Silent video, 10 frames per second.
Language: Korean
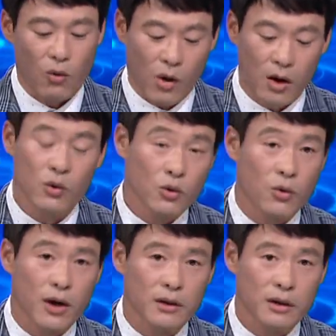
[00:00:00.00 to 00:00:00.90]
광고
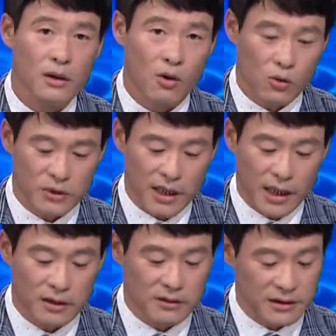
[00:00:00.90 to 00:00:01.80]
효과를 얻고자
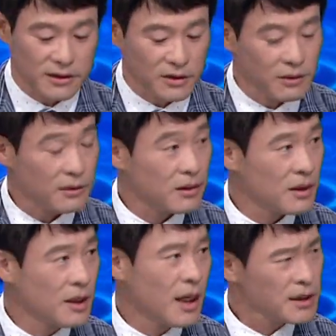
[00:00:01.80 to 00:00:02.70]
하는 것이죠.
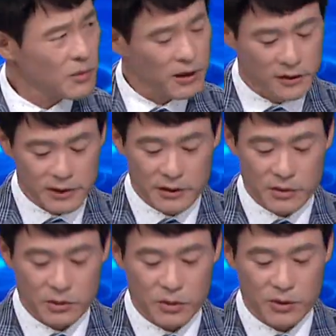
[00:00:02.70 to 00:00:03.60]
하지만
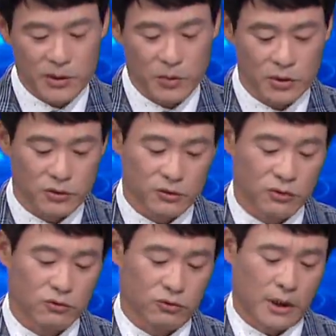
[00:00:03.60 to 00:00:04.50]
현실적으로 스포츠 운영
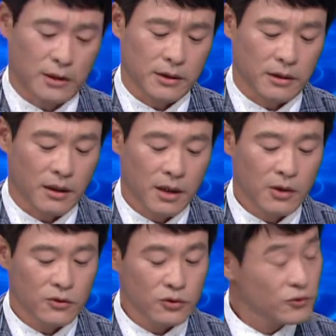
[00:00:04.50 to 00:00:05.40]
구단은
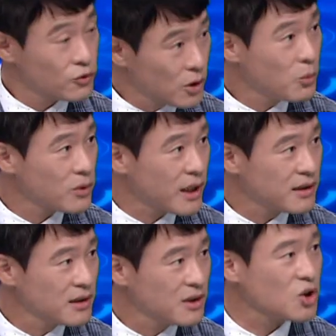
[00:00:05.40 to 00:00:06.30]
순
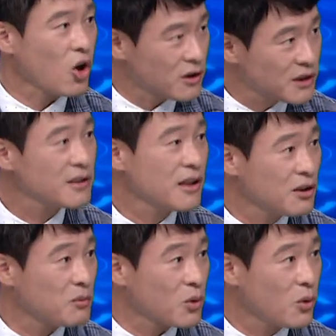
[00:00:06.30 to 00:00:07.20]
수익보다는 적자
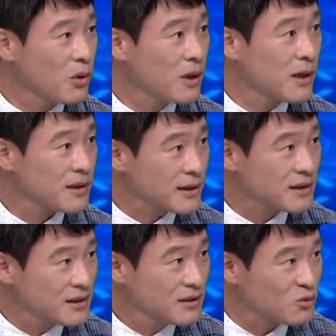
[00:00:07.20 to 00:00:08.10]
산업으로
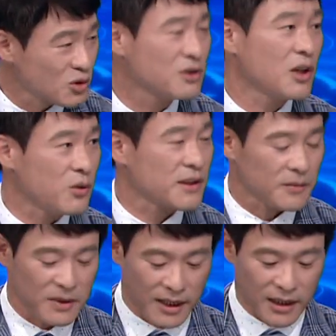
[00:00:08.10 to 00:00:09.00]
사실은 운영되고
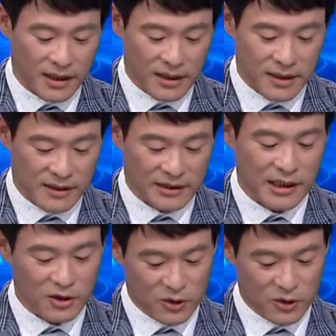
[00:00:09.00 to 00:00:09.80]
있습니다. 상당히